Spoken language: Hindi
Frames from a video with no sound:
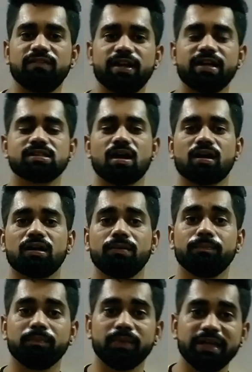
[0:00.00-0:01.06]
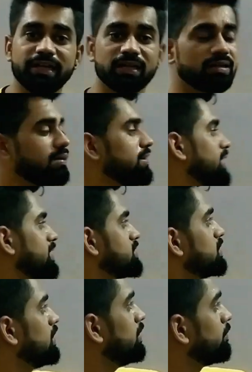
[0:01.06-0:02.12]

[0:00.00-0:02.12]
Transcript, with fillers: वायर्स आकर मीट कर रही हैं सी